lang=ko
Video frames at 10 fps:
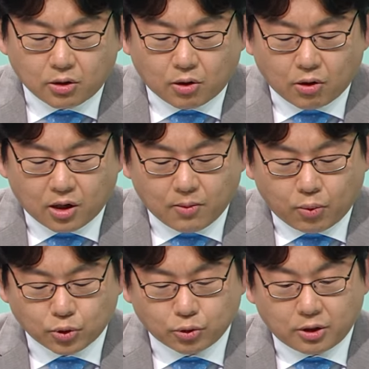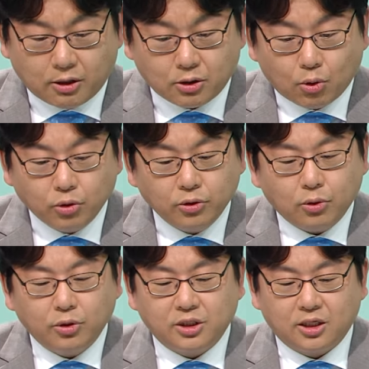그런 건강 보조제라고 하는
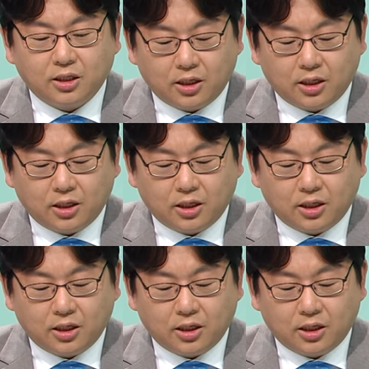콘드로이친에